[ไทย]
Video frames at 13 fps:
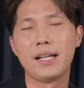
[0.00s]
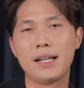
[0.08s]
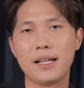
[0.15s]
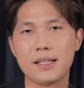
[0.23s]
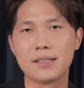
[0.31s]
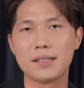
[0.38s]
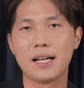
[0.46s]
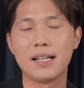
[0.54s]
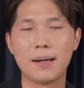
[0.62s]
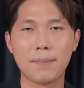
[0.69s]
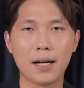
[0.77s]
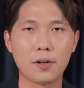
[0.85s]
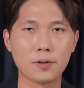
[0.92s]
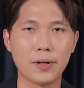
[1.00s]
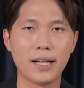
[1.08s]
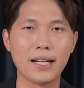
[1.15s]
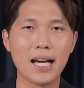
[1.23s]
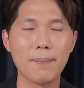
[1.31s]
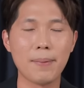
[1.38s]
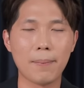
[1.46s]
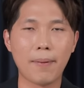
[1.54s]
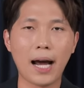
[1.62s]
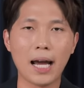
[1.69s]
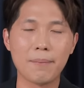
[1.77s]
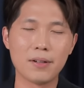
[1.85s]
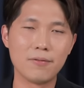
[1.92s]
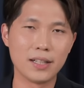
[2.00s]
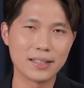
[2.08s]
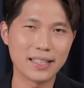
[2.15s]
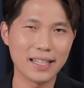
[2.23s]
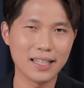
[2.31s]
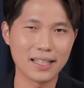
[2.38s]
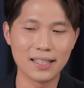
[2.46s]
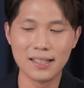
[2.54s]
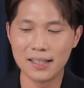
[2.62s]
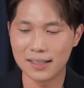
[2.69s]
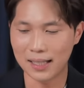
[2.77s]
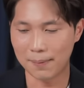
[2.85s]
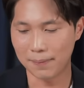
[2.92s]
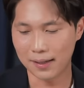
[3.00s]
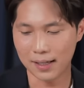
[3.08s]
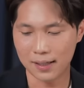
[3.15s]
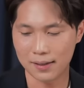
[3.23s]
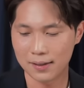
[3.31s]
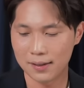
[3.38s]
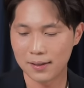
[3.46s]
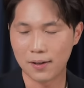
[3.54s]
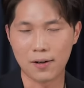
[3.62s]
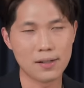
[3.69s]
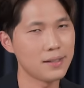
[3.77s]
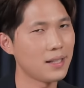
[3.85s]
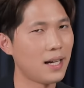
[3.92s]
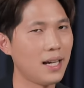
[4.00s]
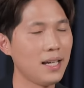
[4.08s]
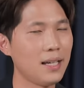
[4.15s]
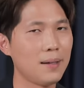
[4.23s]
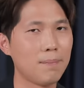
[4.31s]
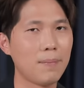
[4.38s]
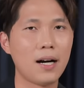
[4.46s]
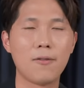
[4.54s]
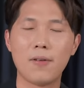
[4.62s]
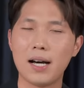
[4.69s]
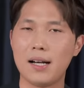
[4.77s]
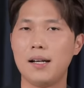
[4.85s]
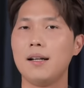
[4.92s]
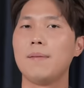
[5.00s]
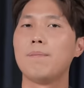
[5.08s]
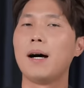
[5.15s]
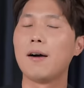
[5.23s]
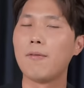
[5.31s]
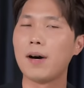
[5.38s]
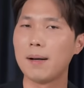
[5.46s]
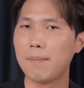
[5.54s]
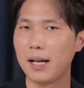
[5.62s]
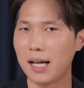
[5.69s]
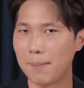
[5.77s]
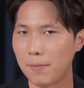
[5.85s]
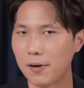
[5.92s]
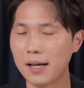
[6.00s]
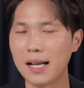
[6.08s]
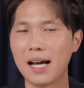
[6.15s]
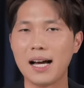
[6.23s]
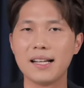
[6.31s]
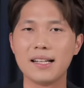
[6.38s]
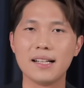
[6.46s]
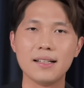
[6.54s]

manage การทำงานของตัวเองได้แบบ hybrid working ทำงาน on site บางวันมาทำออนไลน์